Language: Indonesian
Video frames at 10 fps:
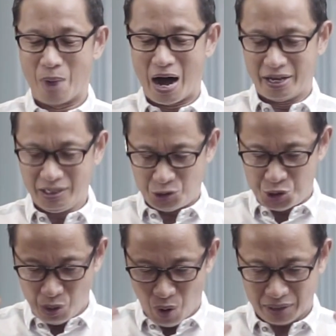Baik
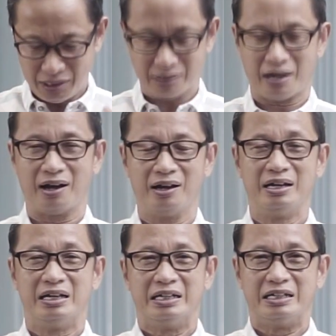jiwa kita
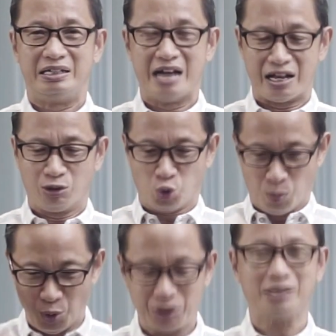dan
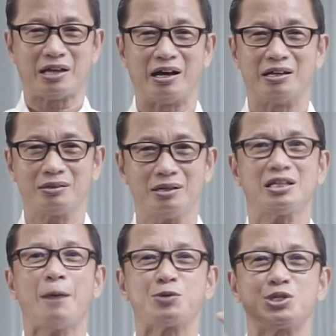tubuh kita
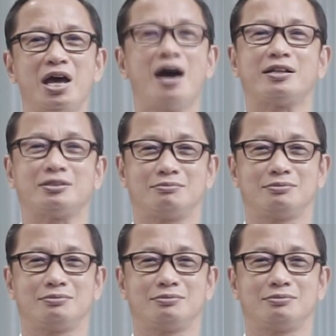tetap sehat.